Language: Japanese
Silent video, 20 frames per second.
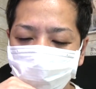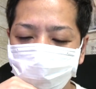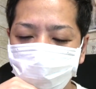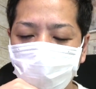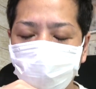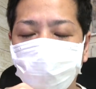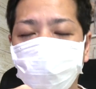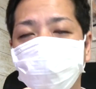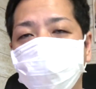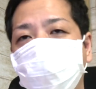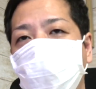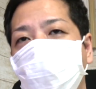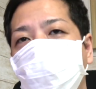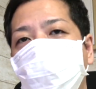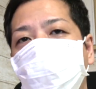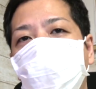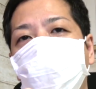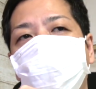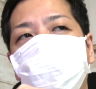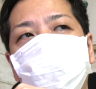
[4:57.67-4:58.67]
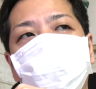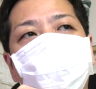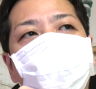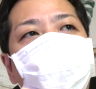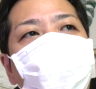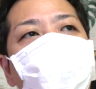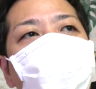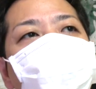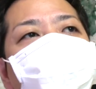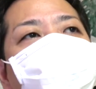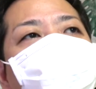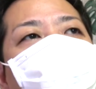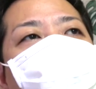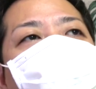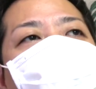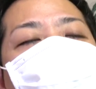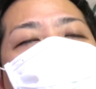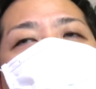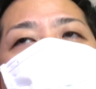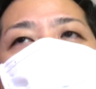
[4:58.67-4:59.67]
まあ5200だから
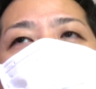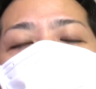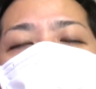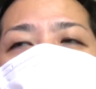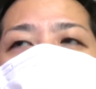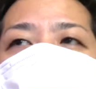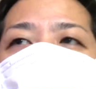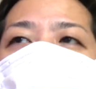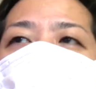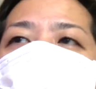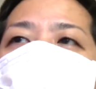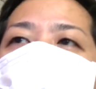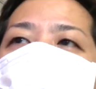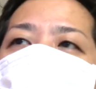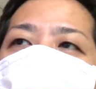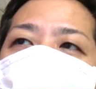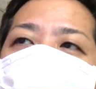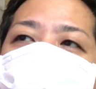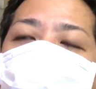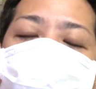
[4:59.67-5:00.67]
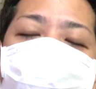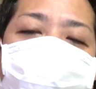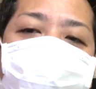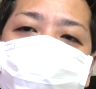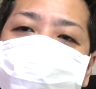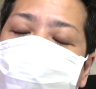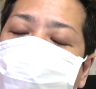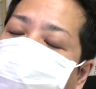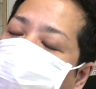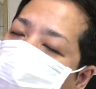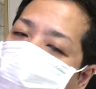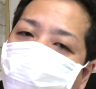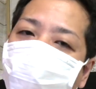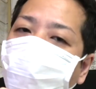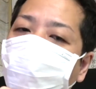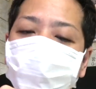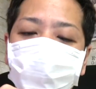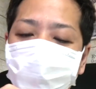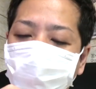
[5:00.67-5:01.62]
ハンマーリーグマスター2ぐらいまでは全然もう